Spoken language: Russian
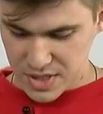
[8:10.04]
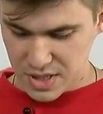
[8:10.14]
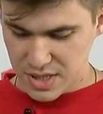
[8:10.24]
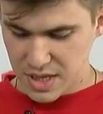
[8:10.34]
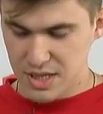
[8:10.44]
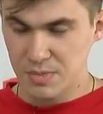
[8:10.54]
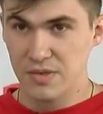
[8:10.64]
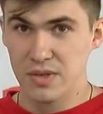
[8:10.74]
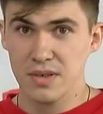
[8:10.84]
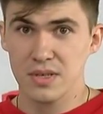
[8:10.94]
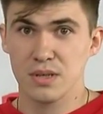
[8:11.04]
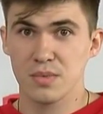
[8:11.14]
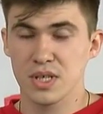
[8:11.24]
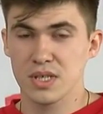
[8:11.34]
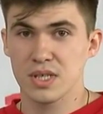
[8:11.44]
«Социальная справедливость»
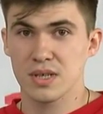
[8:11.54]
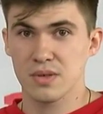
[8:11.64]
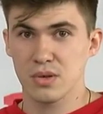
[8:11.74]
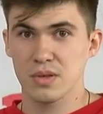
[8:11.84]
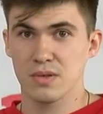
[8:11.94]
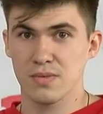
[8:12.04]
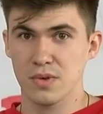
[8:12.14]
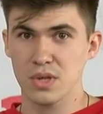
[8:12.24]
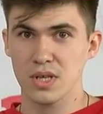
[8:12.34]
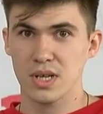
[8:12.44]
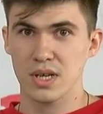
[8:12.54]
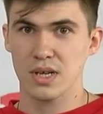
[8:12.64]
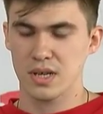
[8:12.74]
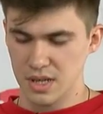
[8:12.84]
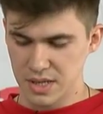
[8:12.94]
Общероссийского народного
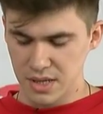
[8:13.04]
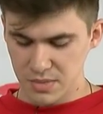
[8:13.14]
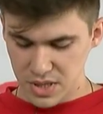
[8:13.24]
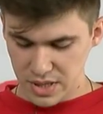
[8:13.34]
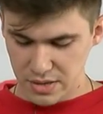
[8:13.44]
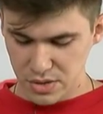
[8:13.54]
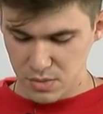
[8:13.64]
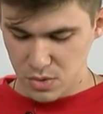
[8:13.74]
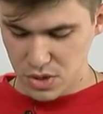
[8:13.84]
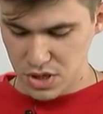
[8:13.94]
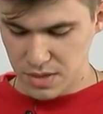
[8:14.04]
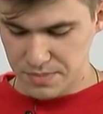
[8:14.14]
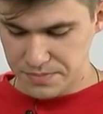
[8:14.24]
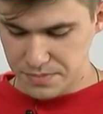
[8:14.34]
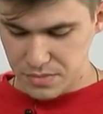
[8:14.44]
фронта Алексеем Сергеевичем
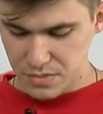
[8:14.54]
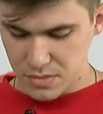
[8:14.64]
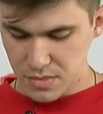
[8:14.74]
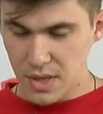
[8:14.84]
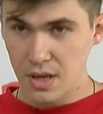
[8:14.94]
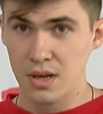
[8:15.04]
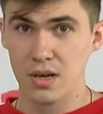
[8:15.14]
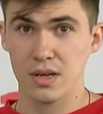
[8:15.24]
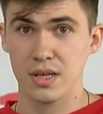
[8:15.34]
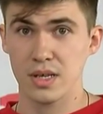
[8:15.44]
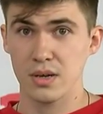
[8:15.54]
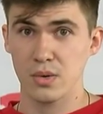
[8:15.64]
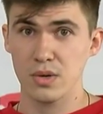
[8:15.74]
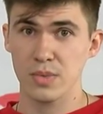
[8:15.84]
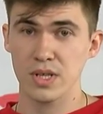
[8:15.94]
Кошелем. Э, и
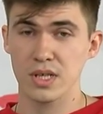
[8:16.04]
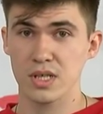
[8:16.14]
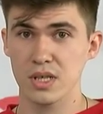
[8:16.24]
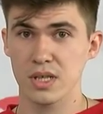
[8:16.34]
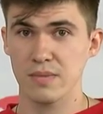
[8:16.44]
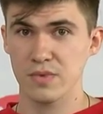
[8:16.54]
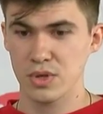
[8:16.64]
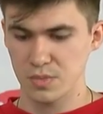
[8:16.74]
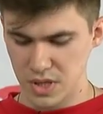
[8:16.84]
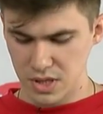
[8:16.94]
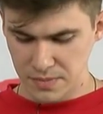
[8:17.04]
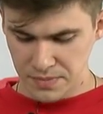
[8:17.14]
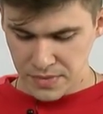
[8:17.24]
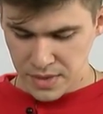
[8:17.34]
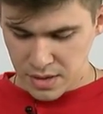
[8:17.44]
он предложил нам вступить
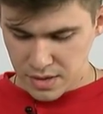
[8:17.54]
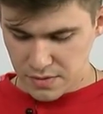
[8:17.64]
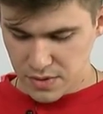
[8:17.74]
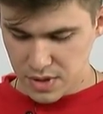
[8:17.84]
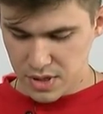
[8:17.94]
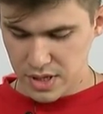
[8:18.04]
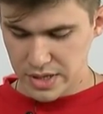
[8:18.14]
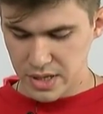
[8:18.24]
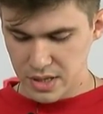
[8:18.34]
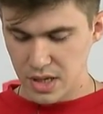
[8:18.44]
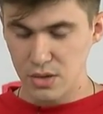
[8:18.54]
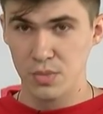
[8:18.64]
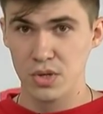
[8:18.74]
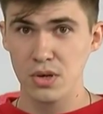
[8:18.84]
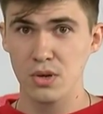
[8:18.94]
в региональную
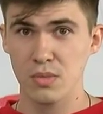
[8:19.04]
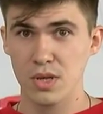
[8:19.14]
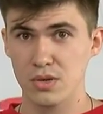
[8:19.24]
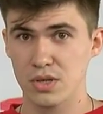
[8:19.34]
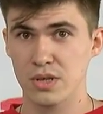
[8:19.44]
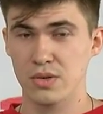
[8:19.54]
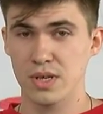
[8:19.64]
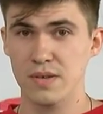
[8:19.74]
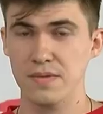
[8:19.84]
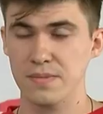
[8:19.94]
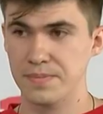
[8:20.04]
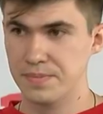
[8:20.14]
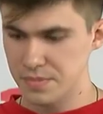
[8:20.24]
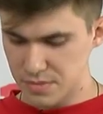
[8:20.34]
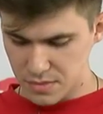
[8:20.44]
пятерку молодежки ОНФ.
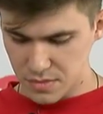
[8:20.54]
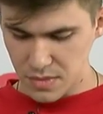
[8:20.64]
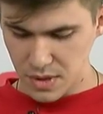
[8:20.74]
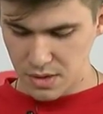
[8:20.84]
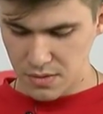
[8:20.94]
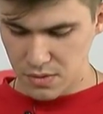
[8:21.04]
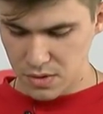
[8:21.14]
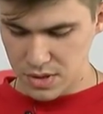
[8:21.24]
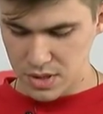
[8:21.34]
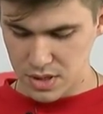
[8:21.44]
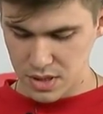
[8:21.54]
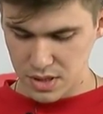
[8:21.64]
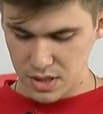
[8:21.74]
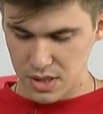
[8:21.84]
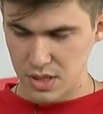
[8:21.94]
Вот.
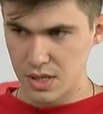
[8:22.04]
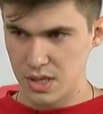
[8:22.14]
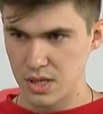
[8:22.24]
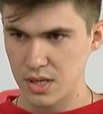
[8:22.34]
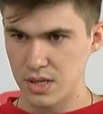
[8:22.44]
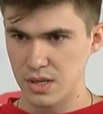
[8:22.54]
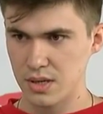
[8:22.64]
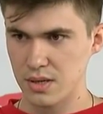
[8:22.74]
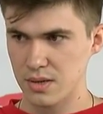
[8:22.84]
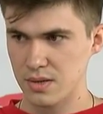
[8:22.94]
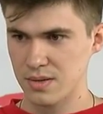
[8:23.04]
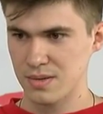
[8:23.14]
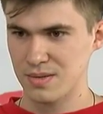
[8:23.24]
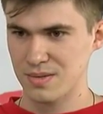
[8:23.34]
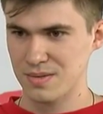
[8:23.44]
И
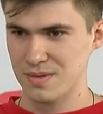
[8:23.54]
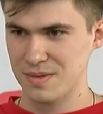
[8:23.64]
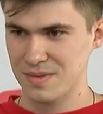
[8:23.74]
э,